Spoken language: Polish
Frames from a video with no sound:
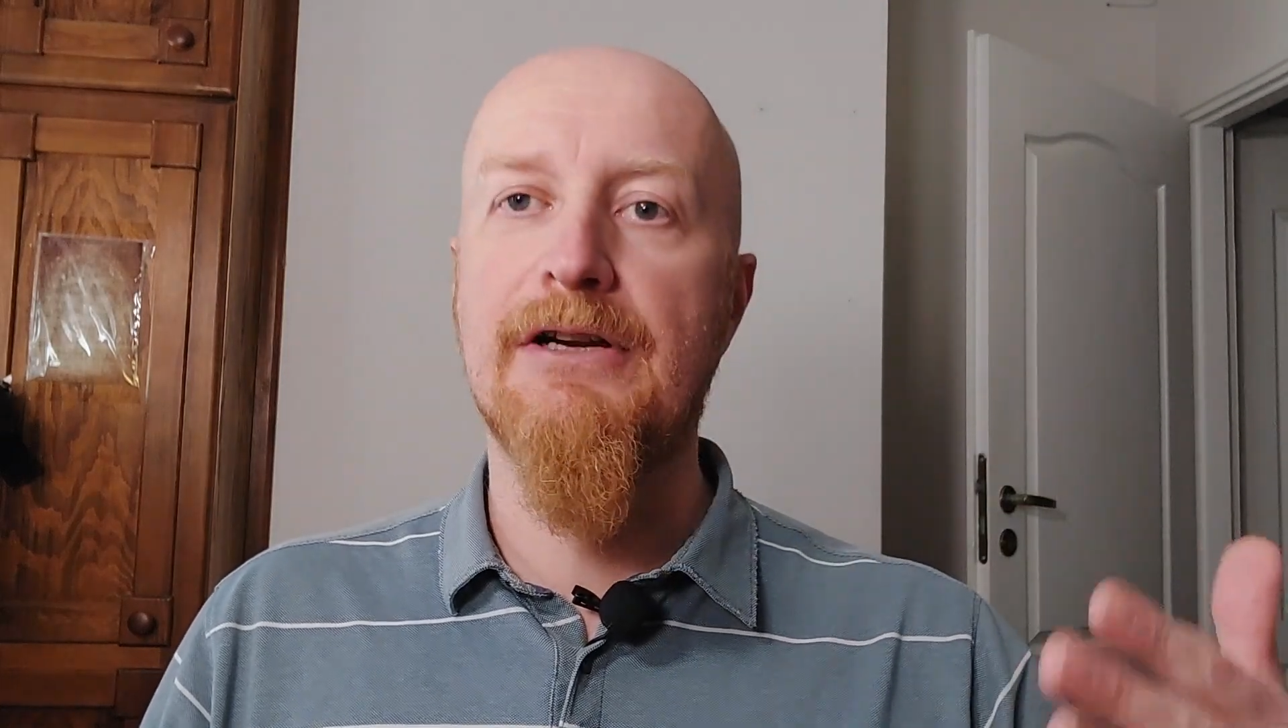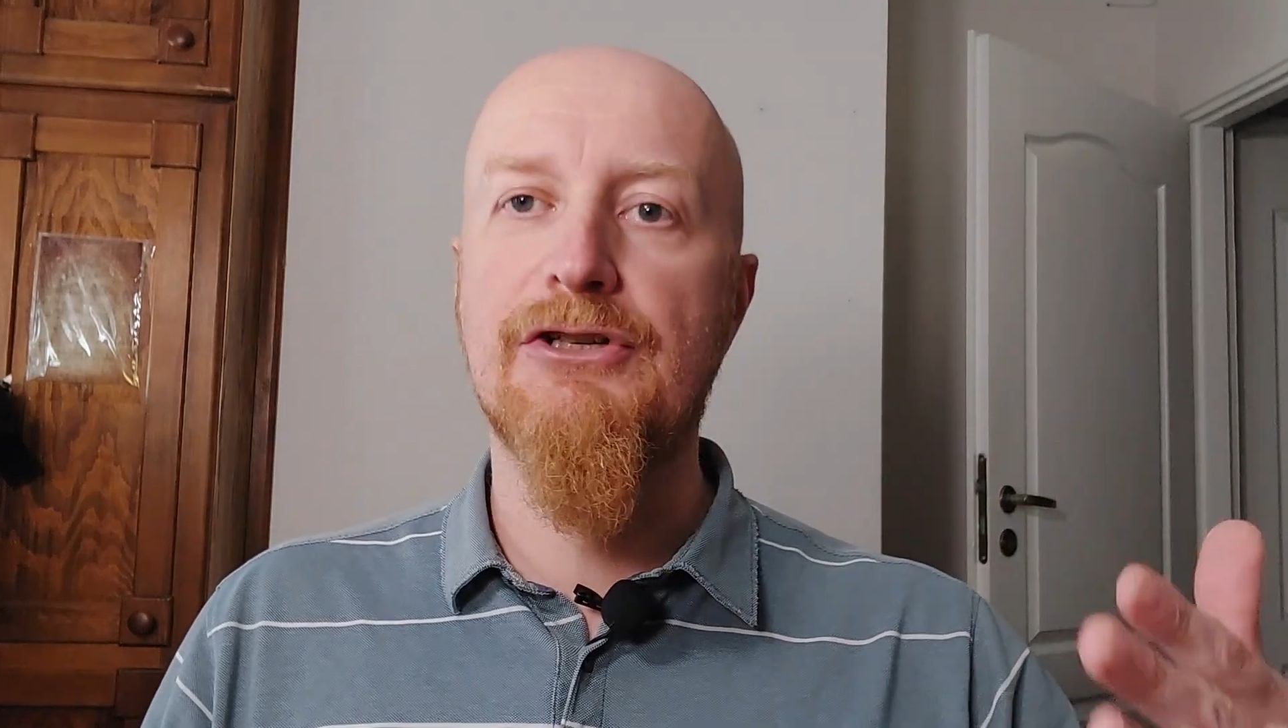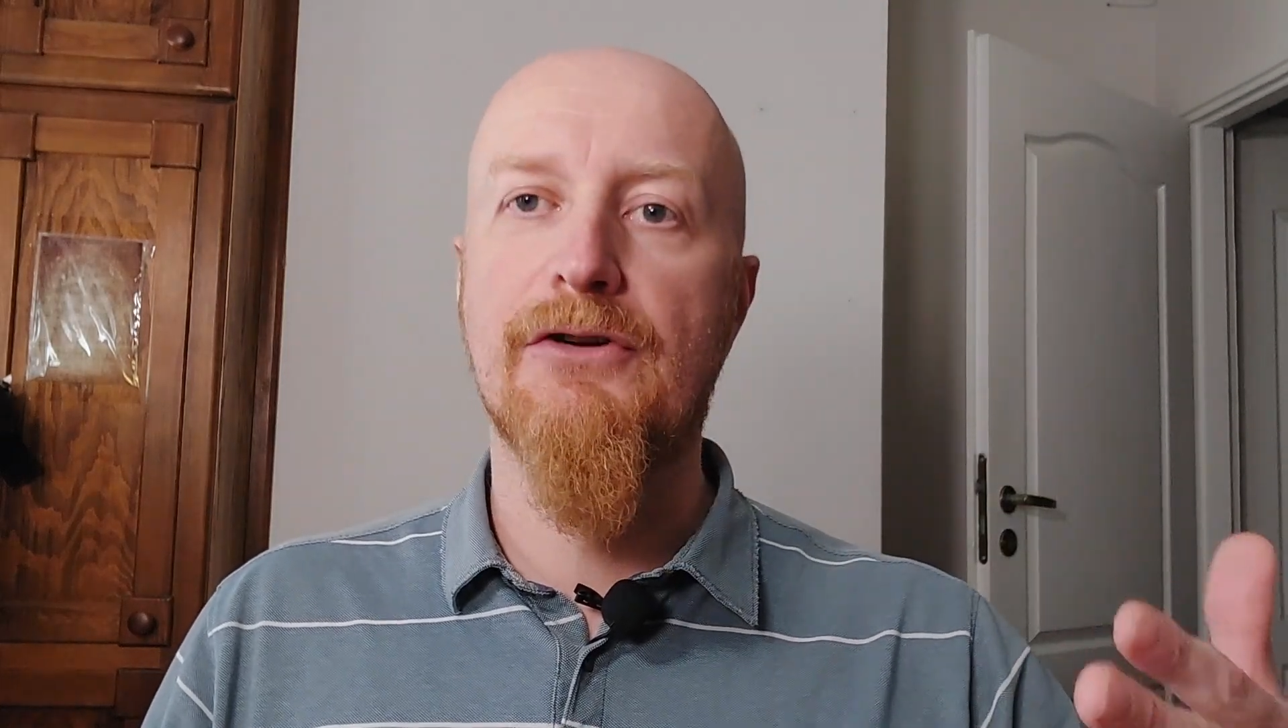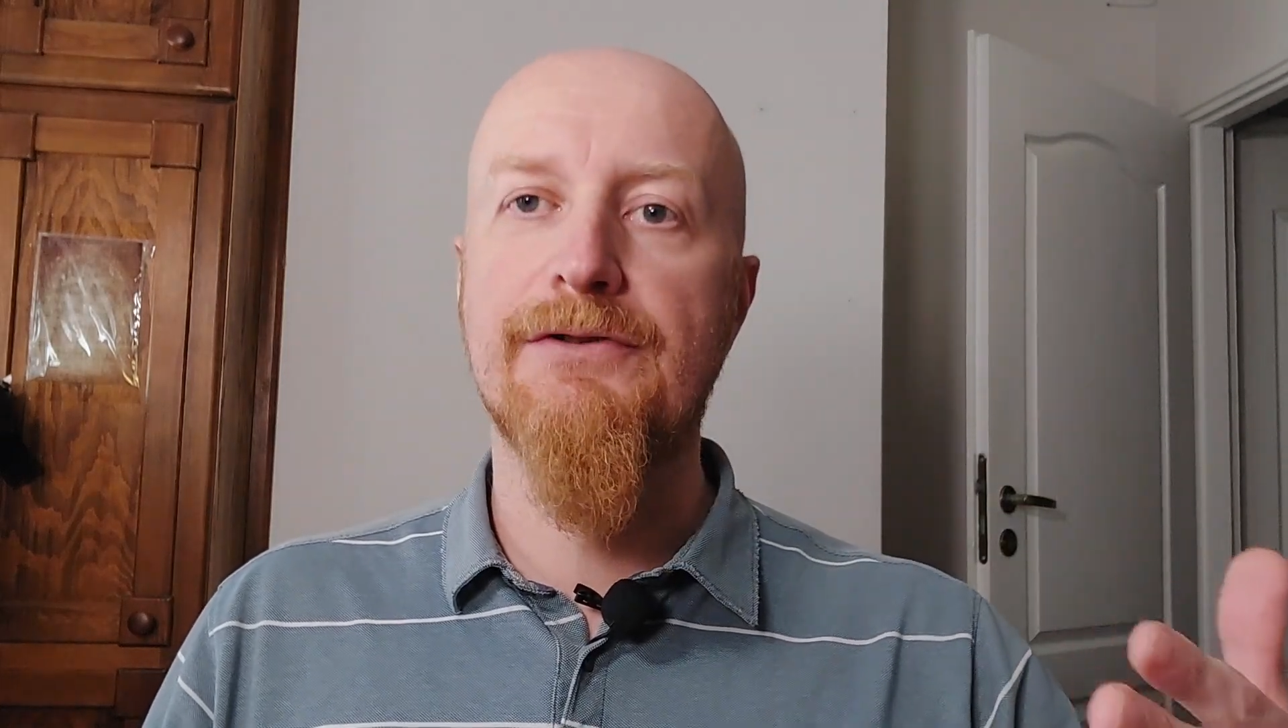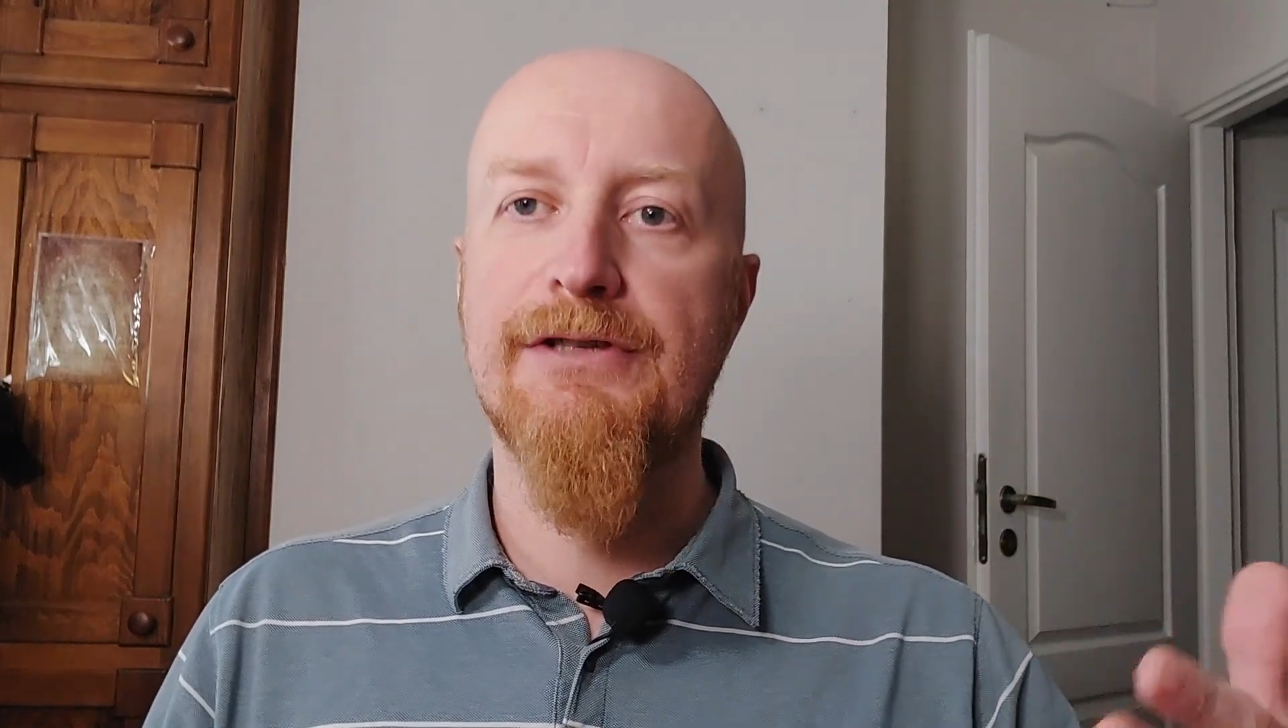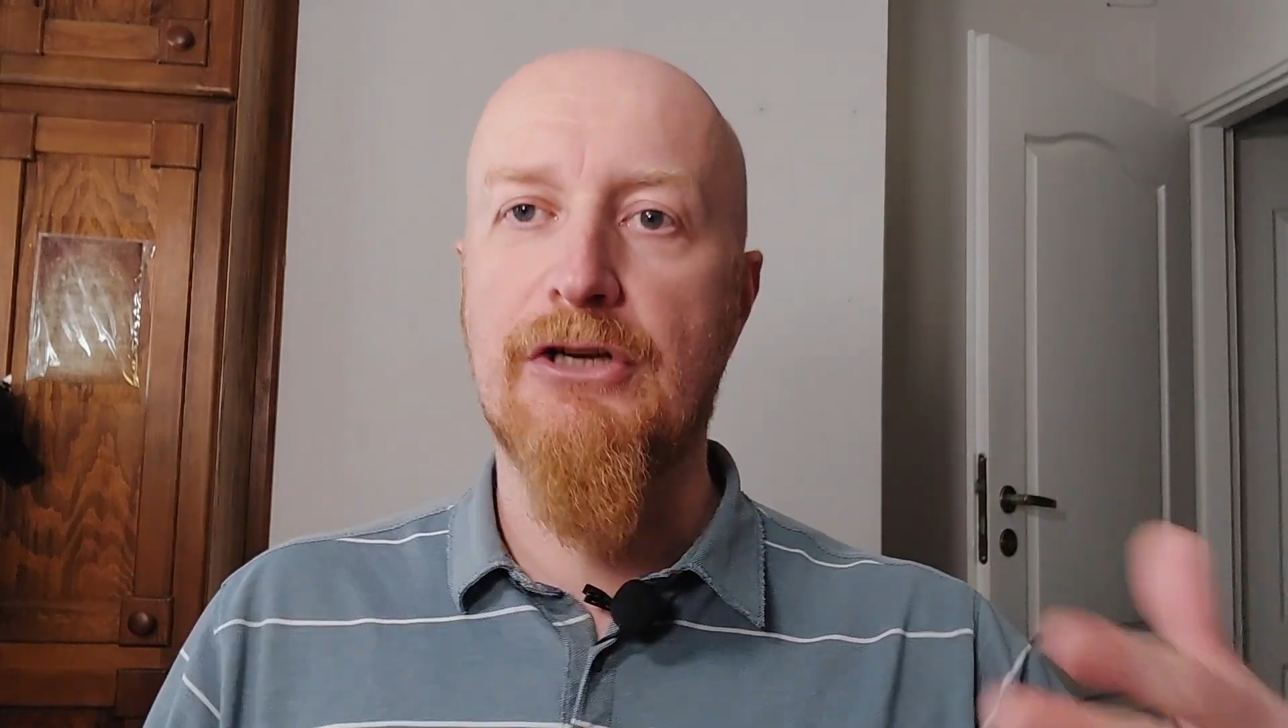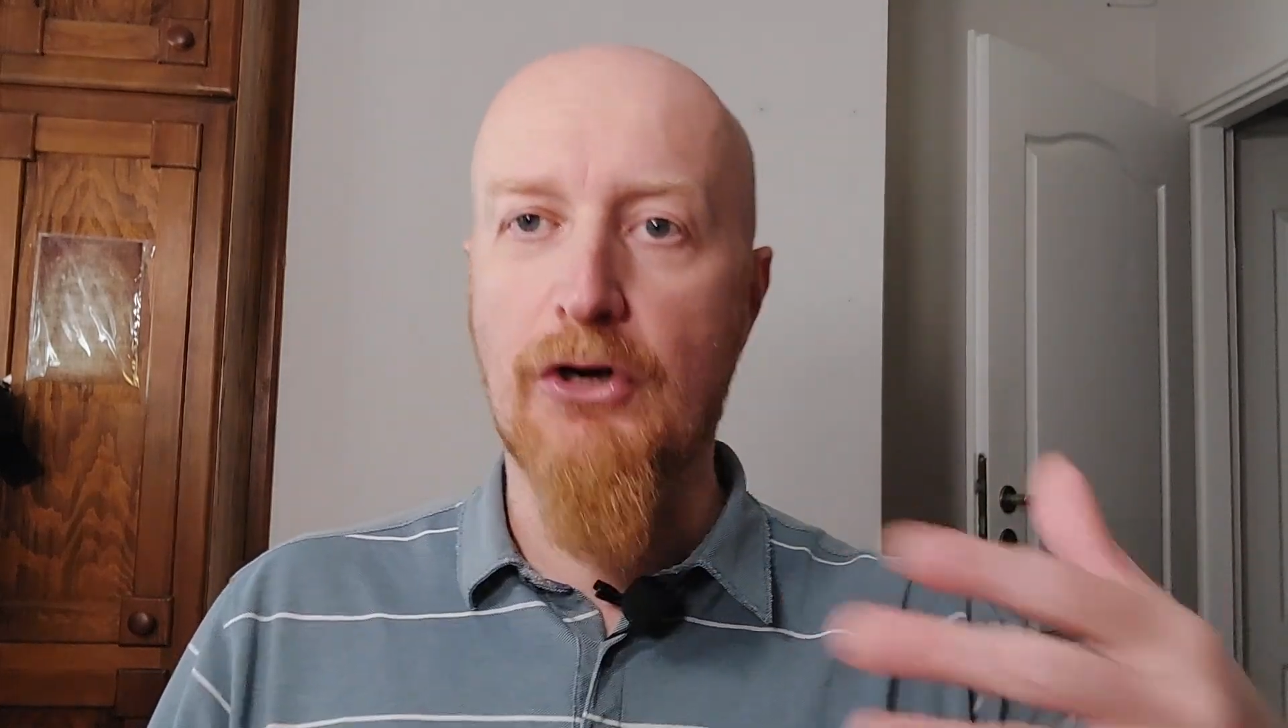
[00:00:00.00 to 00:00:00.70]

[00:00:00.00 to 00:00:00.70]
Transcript: ryczący